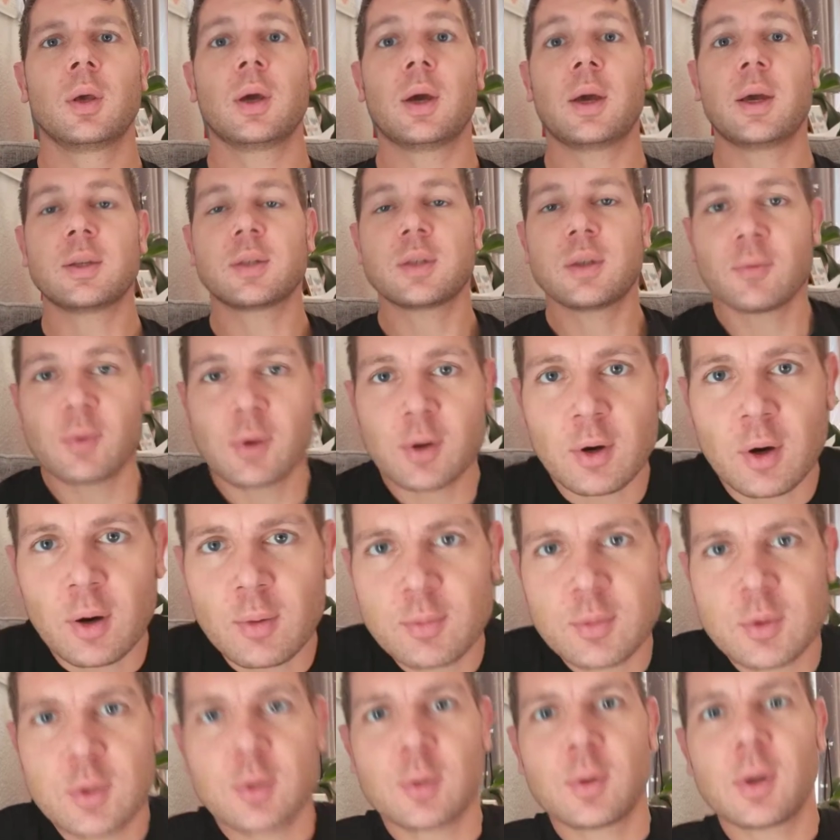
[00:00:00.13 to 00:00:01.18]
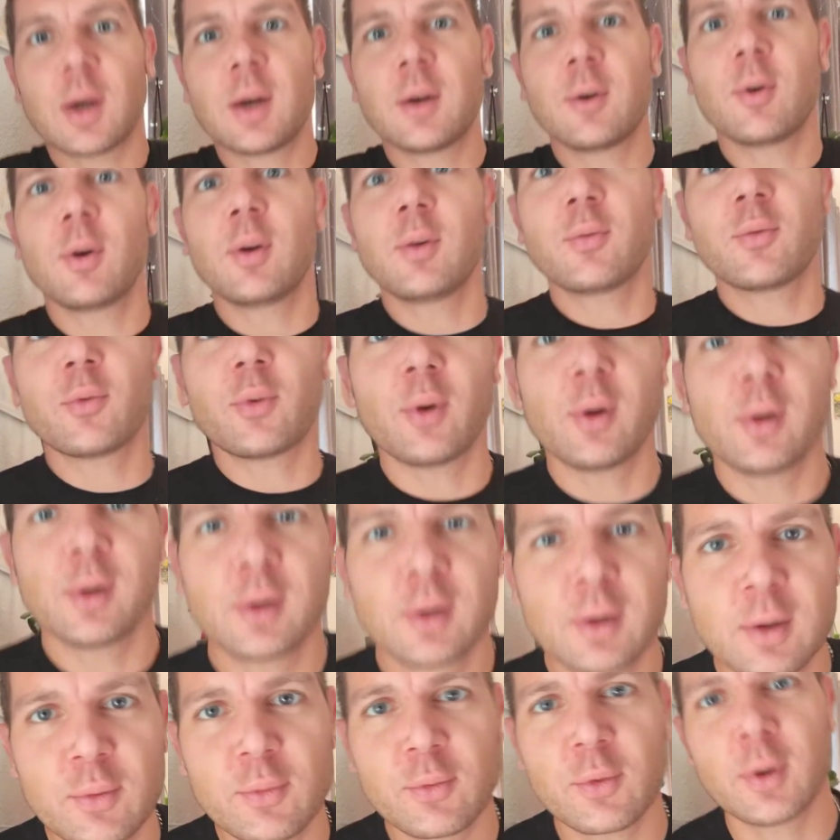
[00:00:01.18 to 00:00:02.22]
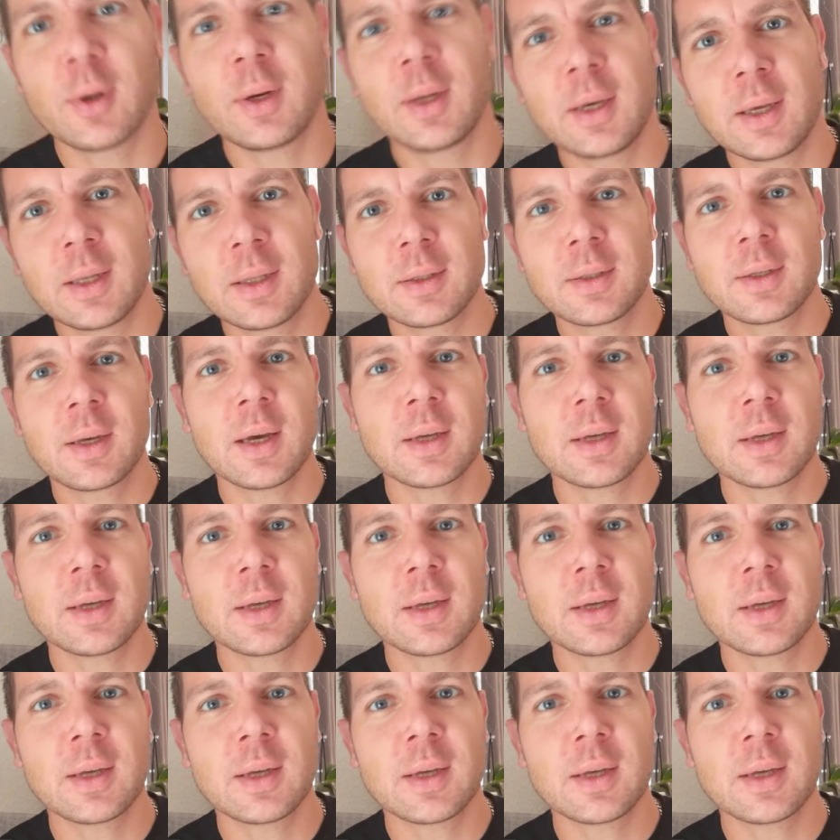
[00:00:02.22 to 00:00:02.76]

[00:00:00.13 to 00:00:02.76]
Ja, herzlich willkommen zu einer neuen Folge von den